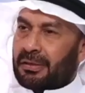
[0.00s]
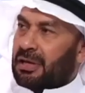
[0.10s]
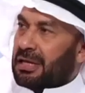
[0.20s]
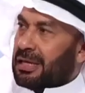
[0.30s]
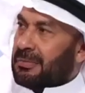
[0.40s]
لو
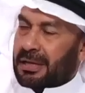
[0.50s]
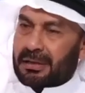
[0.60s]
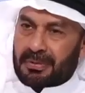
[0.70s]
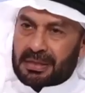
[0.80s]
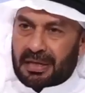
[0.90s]
دخلت اي
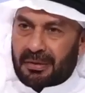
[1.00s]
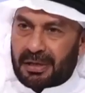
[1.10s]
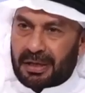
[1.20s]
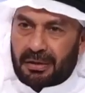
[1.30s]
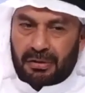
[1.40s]
مكتبه
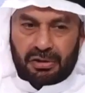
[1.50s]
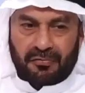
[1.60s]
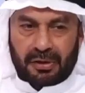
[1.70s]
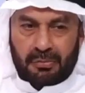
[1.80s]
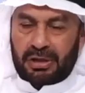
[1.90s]
اسلاميه
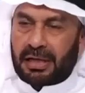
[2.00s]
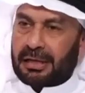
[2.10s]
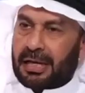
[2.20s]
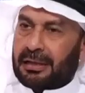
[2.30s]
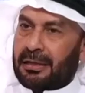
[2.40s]
شفت
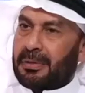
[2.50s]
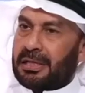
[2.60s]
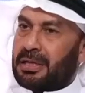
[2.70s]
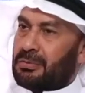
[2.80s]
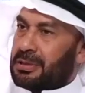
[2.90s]
المجلدات لابن
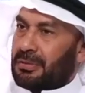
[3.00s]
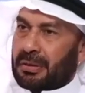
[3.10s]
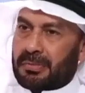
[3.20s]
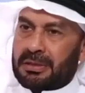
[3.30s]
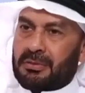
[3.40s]
الجوزي
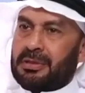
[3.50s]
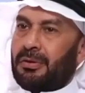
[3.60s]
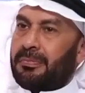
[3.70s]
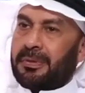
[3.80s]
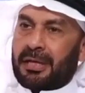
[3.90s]
ولا ابن
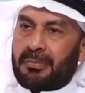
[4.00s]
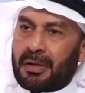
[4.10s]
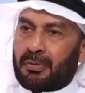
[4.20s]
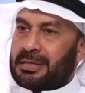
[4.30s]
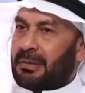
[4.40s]
الجوزي ولا ابن
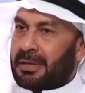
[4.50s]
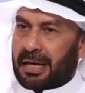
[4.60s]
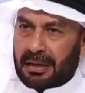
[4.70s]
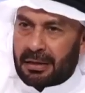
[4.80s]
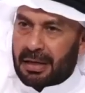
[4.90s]
تيميه
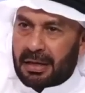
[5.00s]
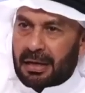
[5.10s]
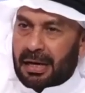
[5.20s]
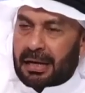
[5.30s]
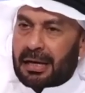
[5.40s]
وقسمتها
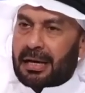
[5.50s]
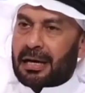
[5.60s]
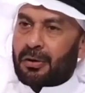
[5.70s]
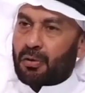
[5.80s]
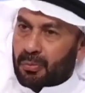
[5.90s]

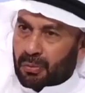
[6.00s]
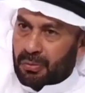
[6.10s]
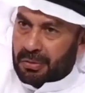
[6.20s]
على عمره